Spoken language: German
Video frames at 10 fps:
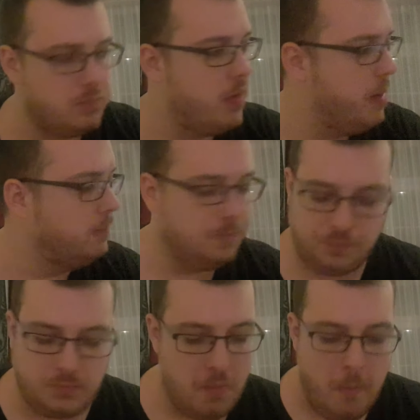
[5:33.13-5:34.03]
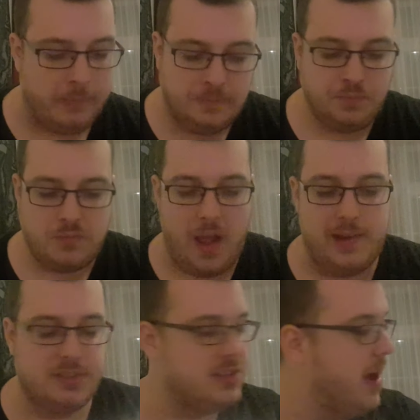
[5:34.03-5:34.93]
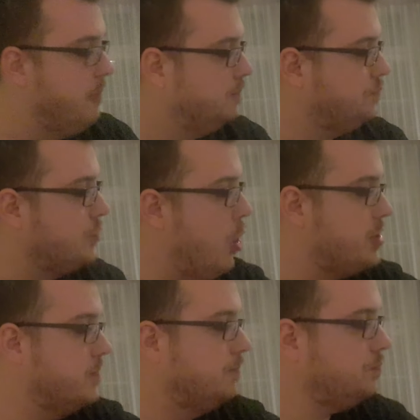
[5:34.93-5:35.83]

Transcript: Nee. Alles klar. Leute,